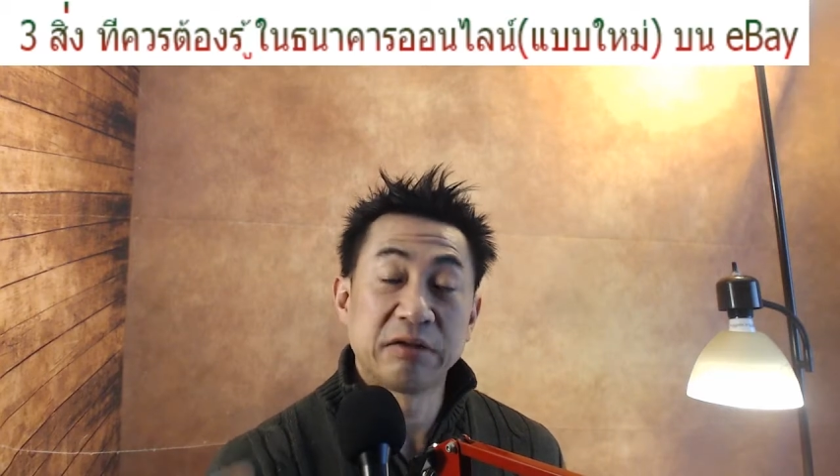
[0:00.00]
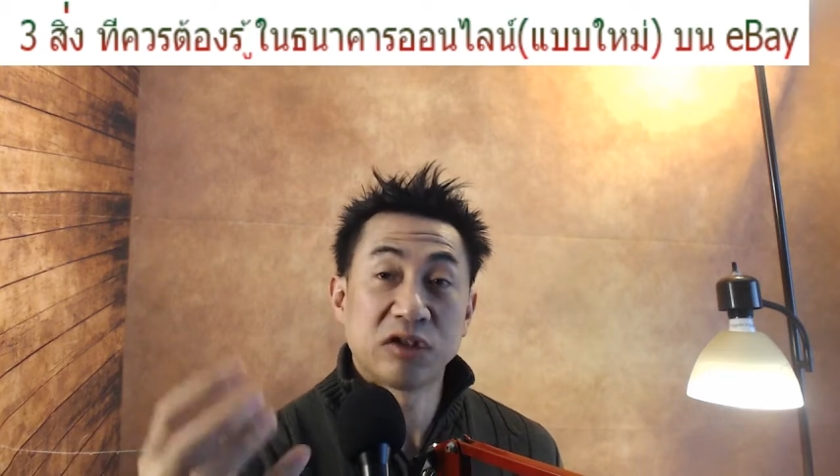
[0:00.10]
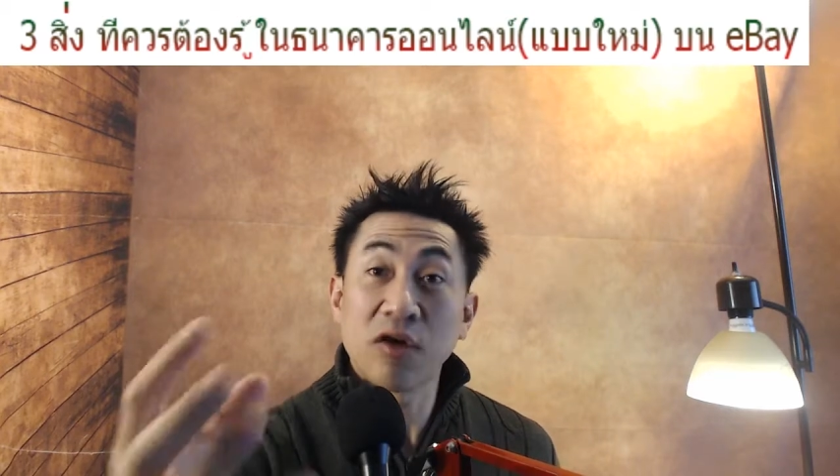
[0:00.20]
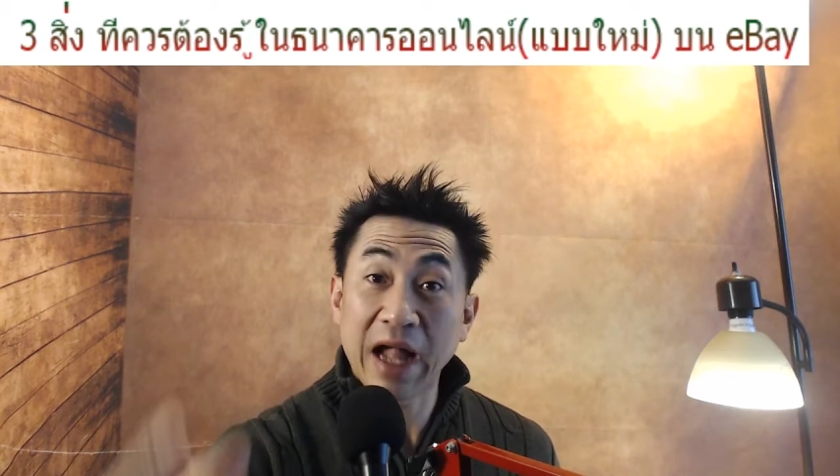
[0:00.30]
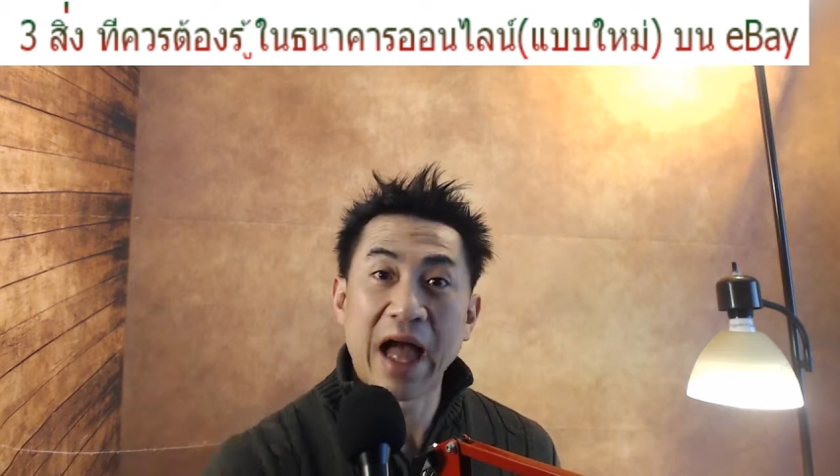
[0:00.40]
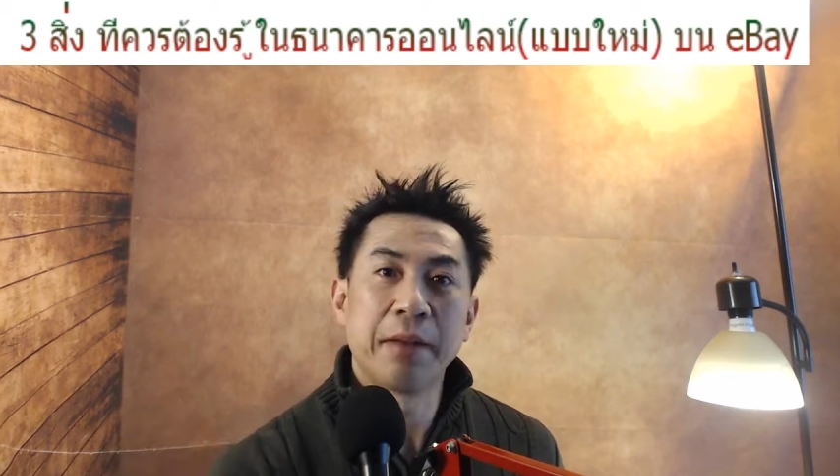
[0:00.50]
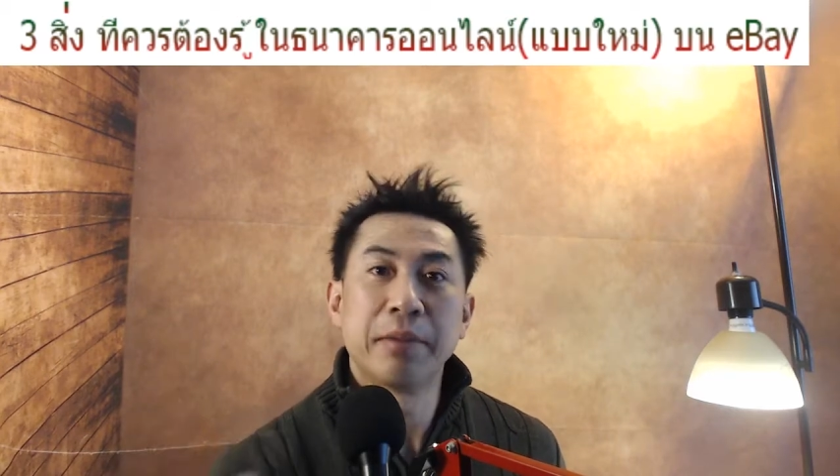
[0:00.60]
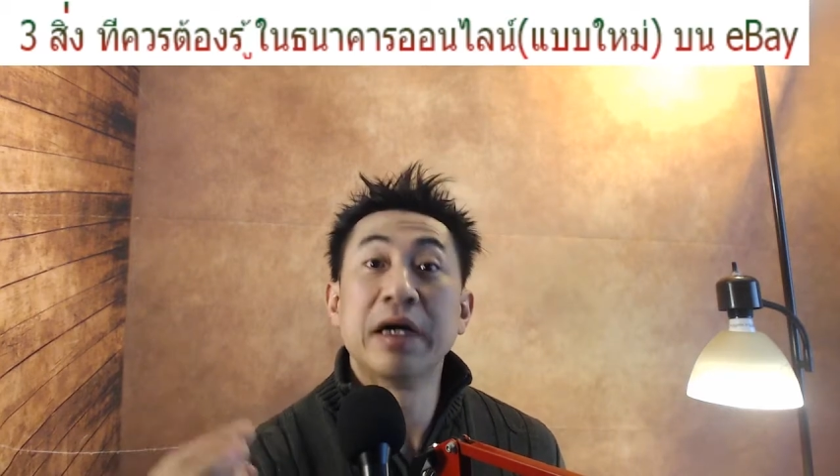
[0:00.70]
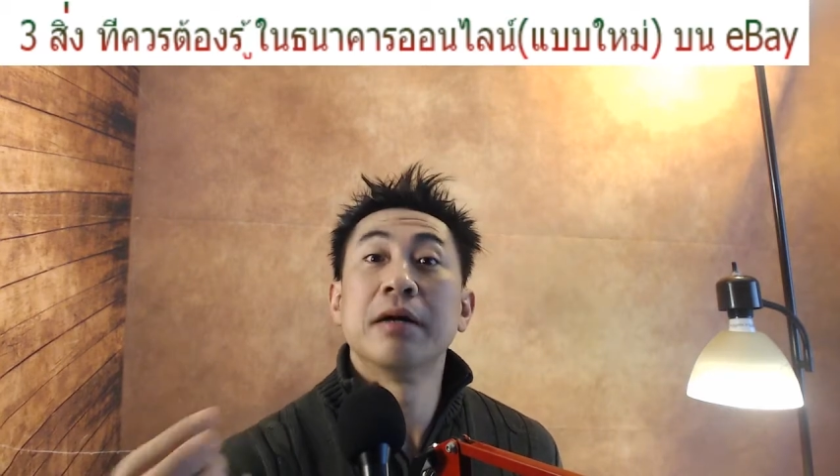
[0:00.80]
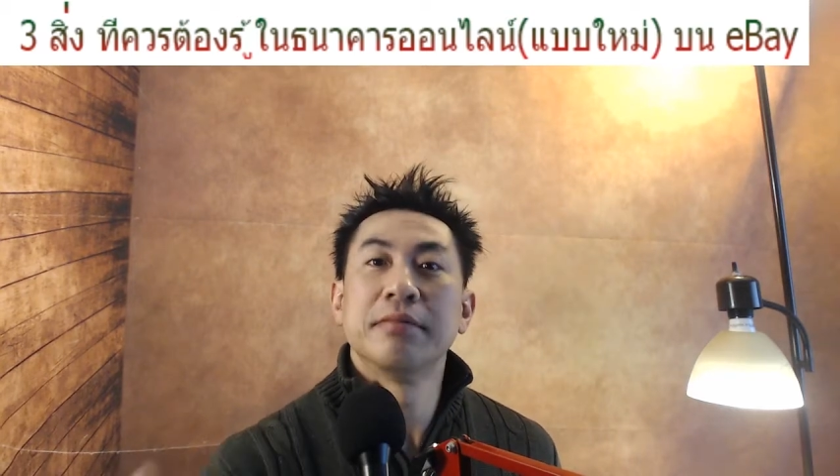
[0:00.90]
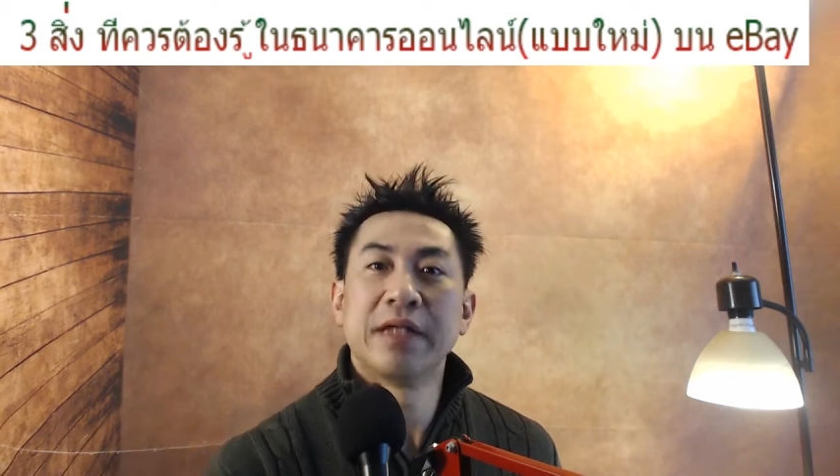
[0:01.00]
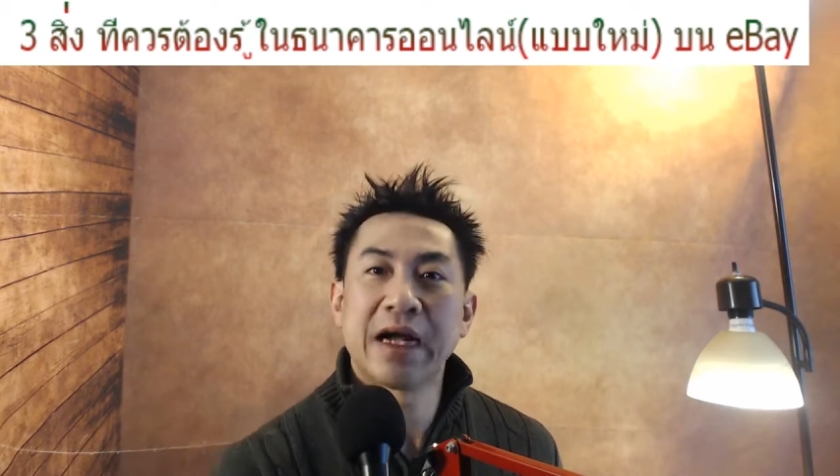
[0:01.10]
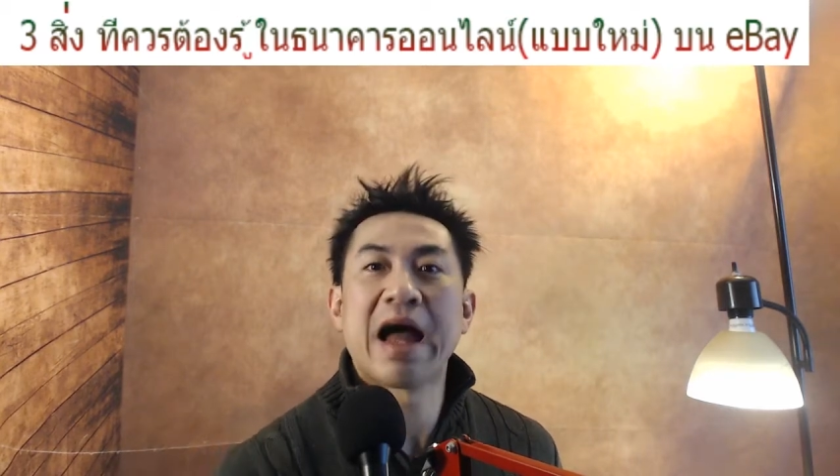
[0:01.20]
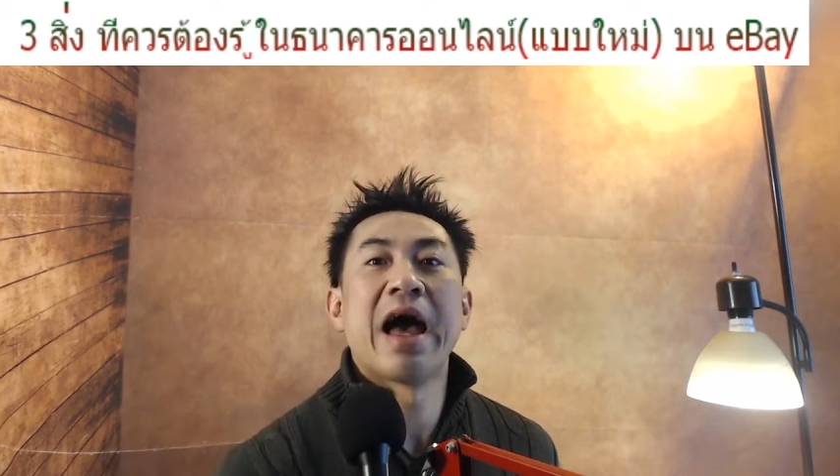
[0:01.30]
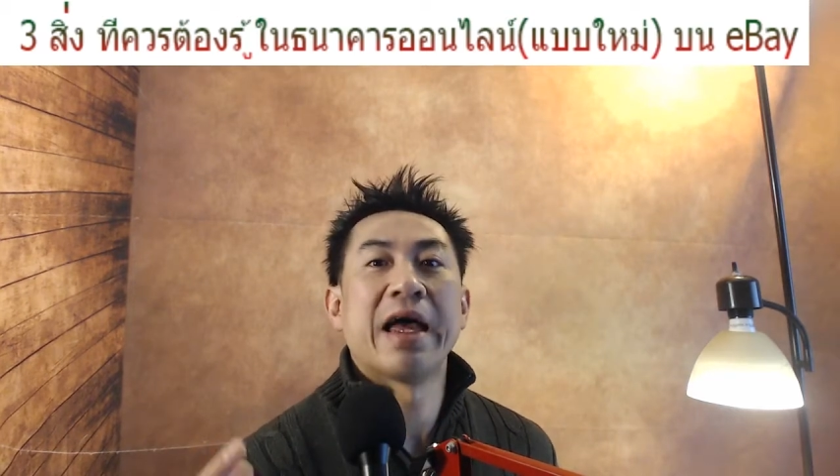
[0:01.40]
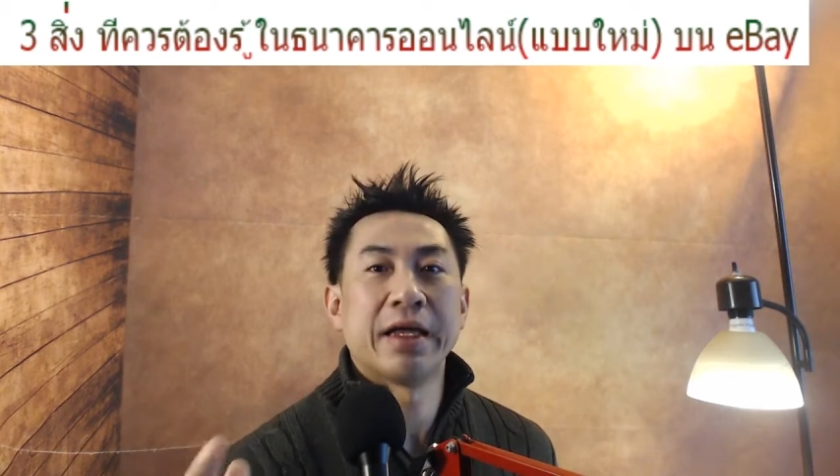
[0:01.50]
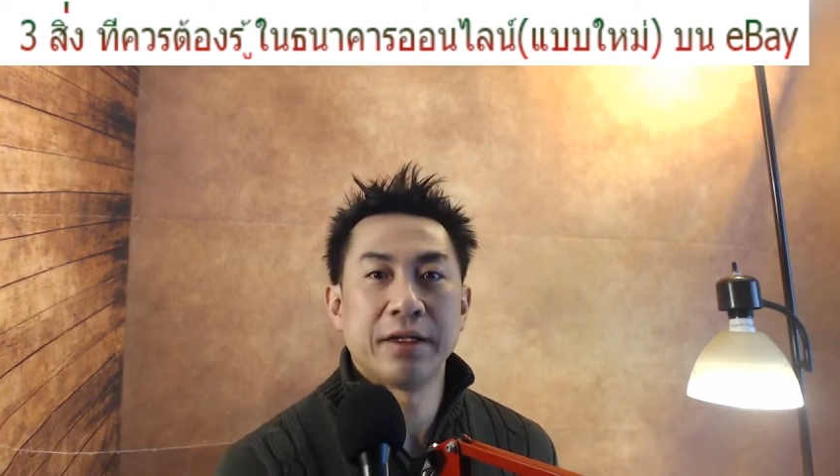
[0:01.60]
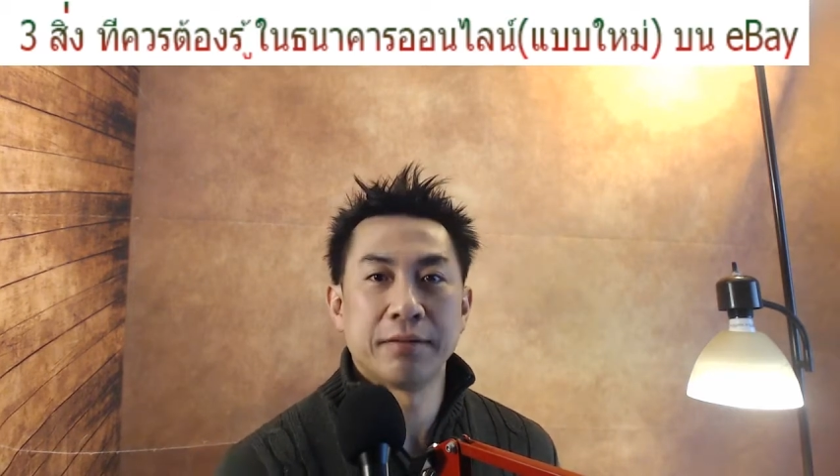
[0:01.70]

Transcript: ต้องการเพิ่มนักขาย